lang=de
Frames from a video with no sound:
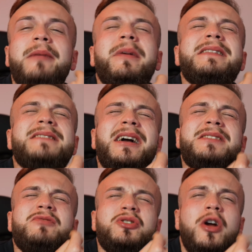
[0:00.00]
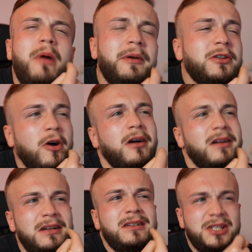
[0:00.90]
in meinen Zahnzwischenräumen habe ich noch
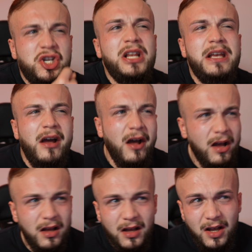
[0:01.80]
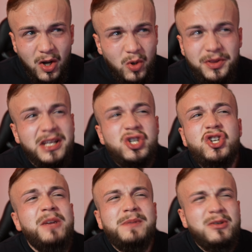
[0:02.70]
Chili. Und das
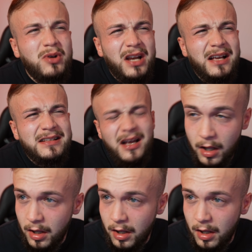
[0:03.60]
schiebt so krass.